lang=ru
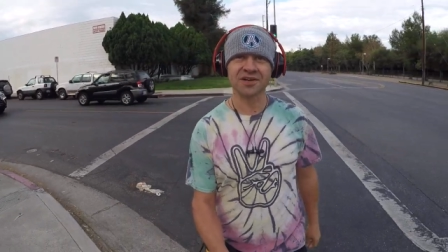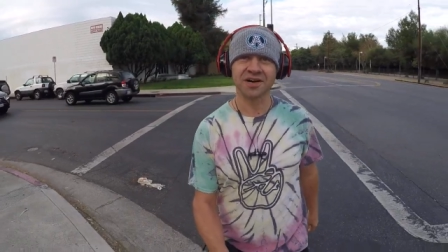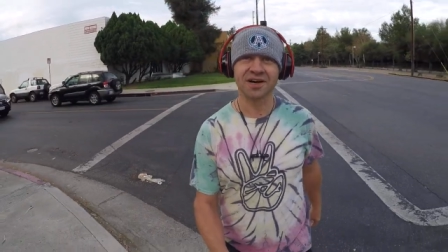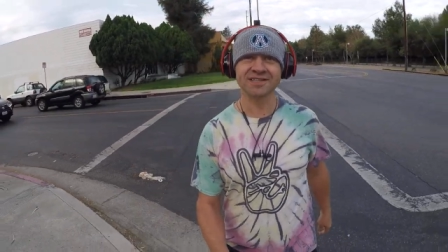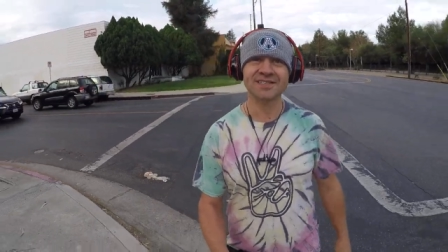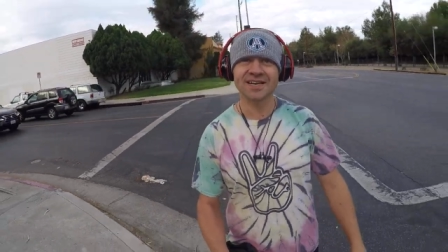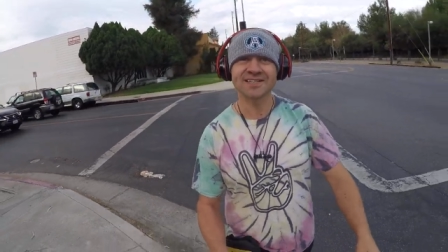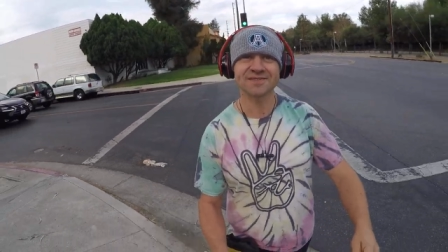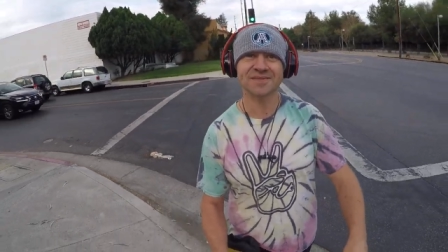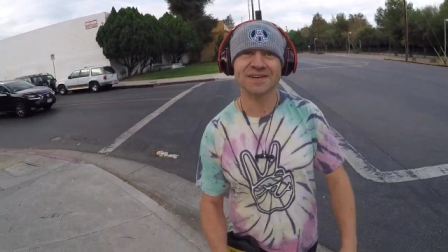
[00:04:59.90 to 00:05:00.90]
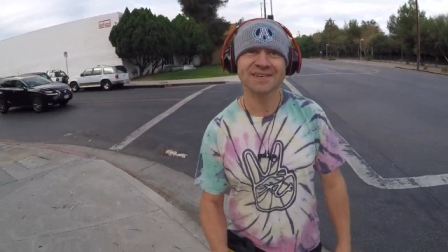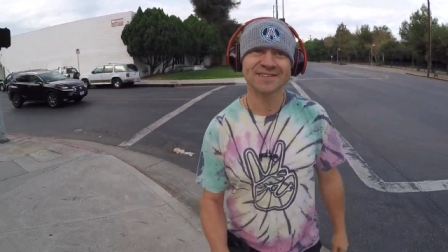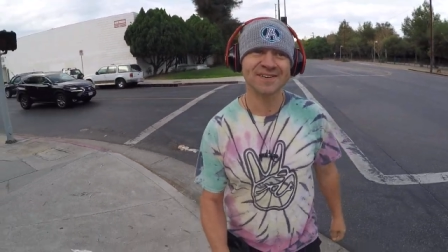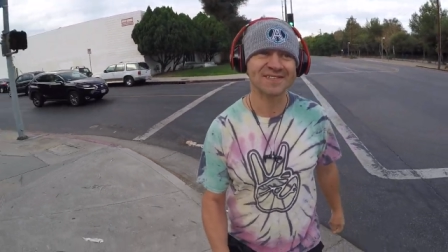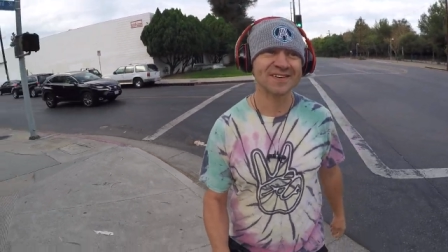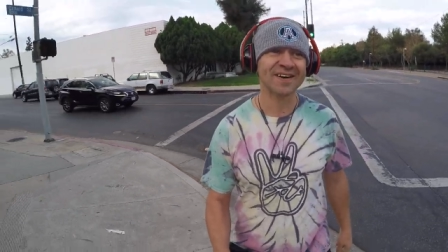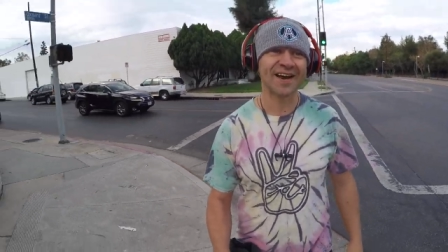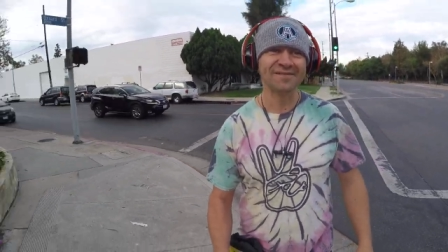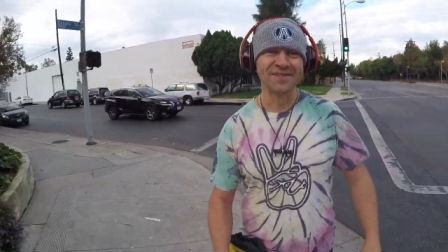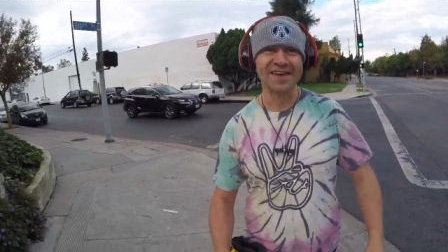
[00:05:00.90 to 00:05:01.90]
э, детям и, собственно
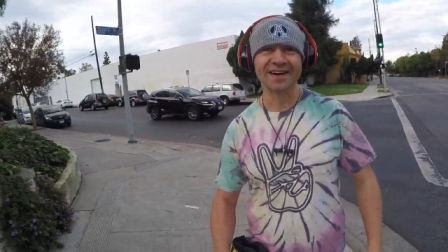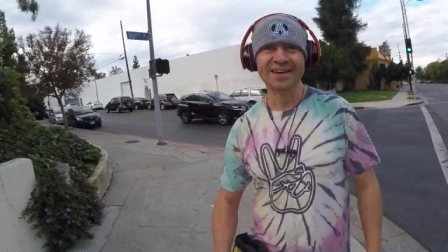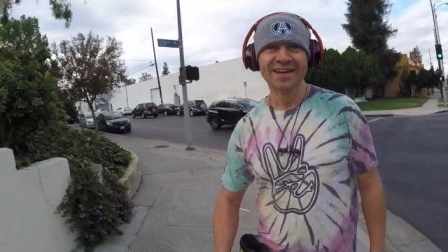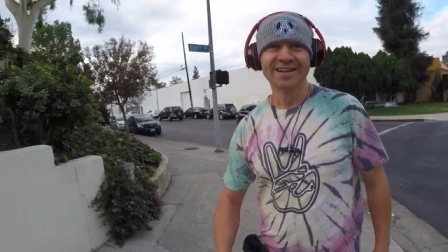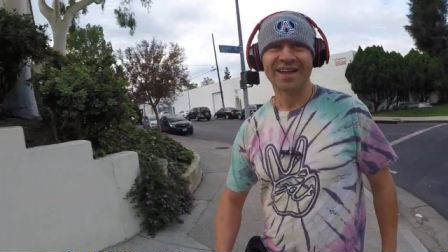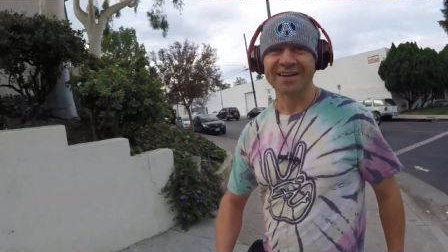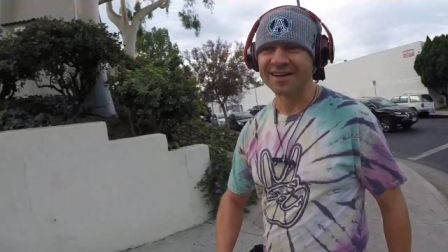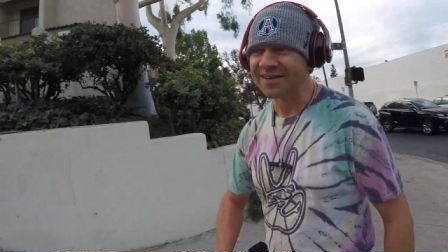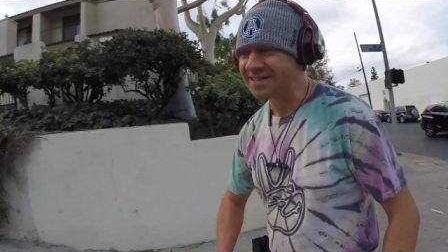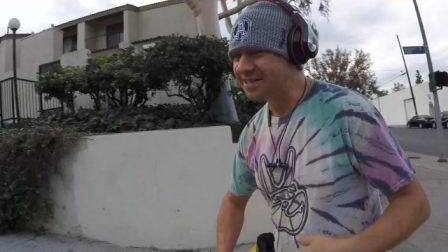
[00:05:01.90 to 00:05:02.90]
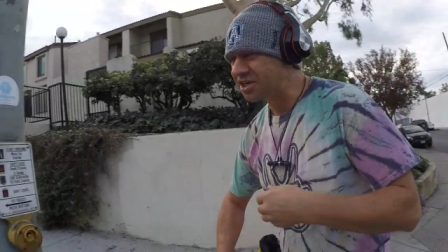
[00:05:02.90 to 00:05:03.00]
говоря, мне. Так, давайте